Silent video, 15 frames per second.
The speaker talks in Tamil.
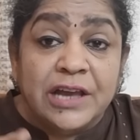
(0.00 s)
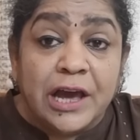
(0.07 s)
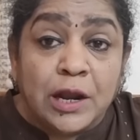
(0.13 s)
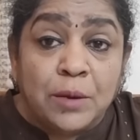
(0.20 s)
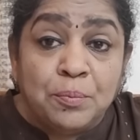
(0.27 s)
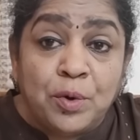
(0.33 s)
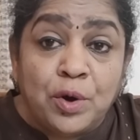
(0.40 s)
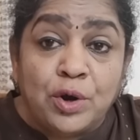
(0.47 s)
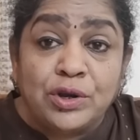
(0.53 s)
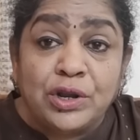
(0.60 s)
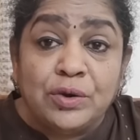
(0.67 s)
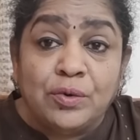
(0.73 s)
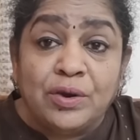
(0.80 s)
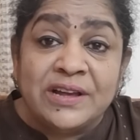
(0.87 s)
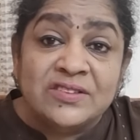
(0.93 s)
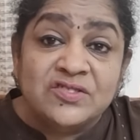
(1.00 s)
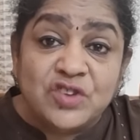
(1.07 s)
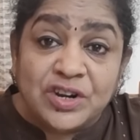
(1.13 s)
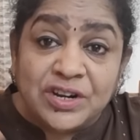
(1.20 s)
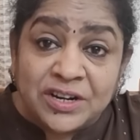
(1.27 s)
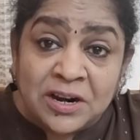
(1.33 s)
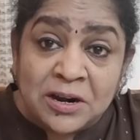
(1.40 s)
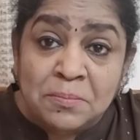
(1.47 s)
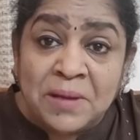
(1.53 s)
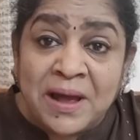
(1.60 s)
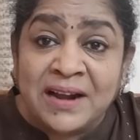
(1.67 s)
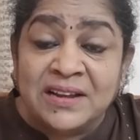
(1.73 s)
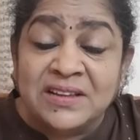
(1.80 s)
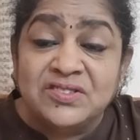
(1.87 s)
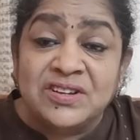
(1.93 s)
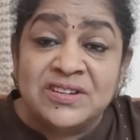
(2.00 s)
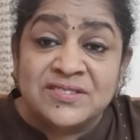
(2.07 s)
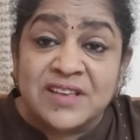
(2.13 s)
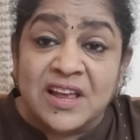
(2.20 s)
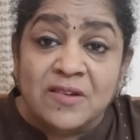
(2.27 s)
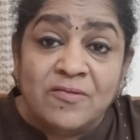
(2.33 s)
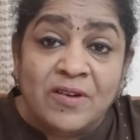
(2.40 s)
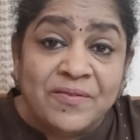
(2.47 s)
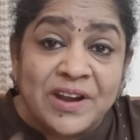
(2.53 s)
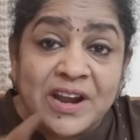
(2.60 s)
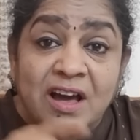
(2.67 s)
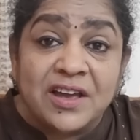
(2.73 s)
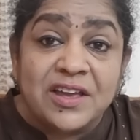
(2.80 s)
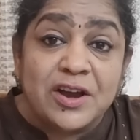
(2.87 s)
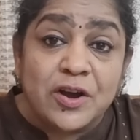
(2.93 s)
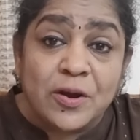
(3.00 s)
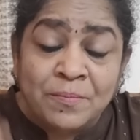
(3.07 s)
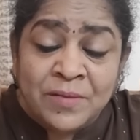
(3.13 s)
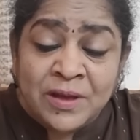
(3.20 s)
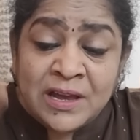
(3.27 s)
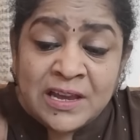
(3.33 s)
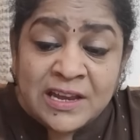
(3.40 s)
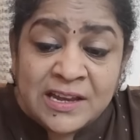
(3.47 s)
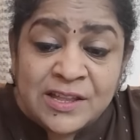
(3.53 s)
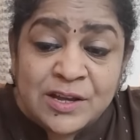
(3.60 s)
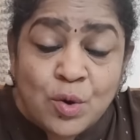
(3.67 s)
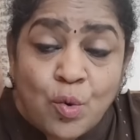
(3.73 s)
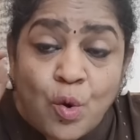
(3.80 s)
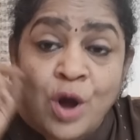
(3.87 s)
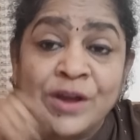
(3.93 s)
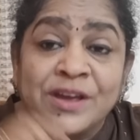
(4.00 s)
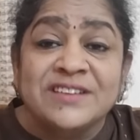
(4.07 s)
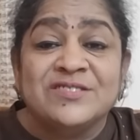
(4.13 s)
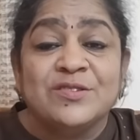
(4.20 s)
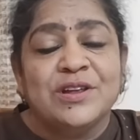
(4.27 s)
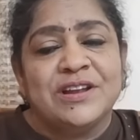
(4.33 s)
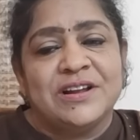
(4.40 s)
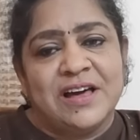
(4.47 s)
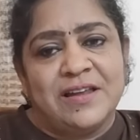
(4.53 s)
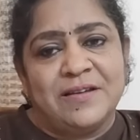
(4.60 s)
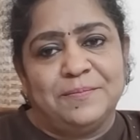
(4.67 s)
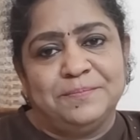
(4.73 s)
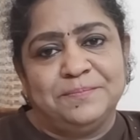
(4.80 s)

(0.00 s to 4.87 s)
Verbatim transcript: ஏர்போர்ட்டினுடைய ஜெனரல் மேனேஜர் செல்வ விநாயகம் இதுக்கு ஓகே சொல்லியிருக்காரு